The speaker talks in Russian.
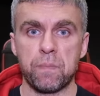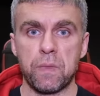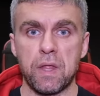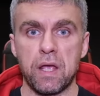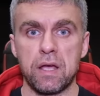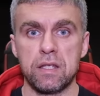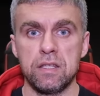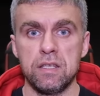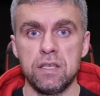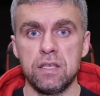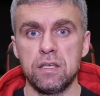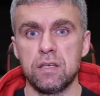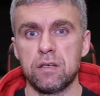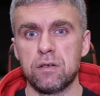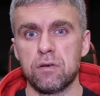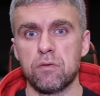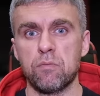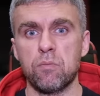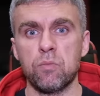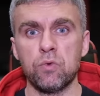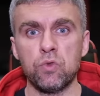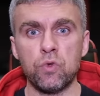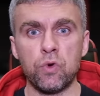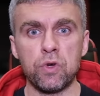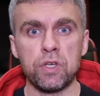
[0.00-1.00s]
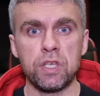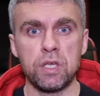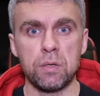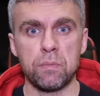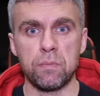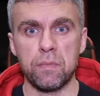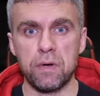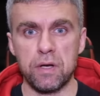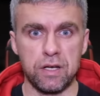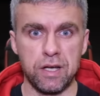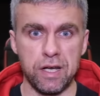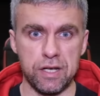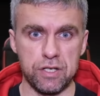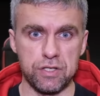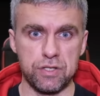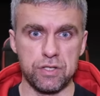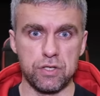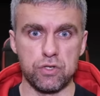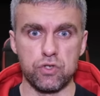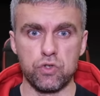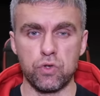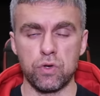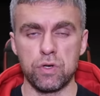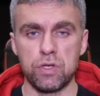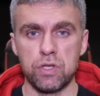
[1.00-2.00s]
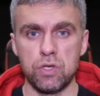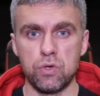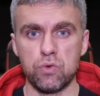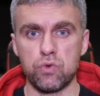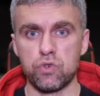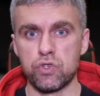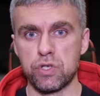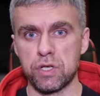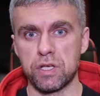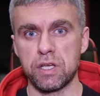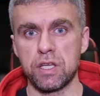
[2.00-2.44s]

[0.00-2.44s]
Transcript: они многим, кажется, что они уже